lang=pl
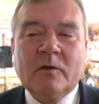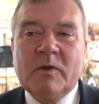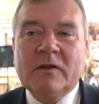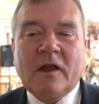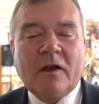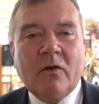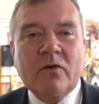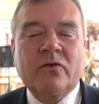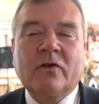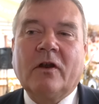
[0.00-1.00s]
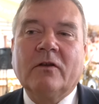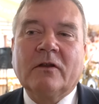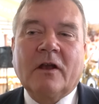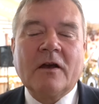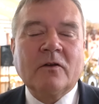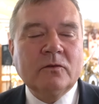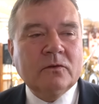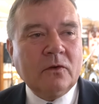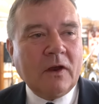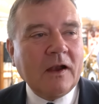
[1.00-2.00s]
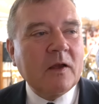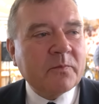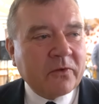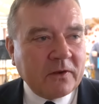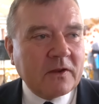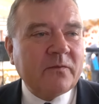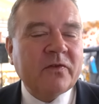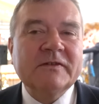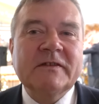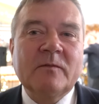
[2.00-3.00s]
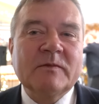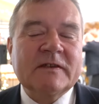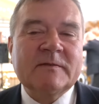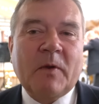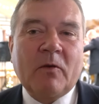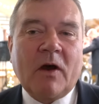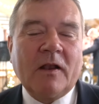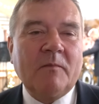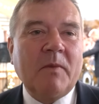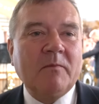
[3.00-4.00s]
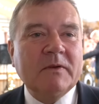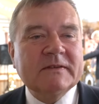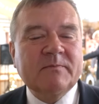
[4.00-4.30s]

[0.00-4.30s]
Gminnego Ośrodka Kultury, ale przede wszystkim zespołu Alebaby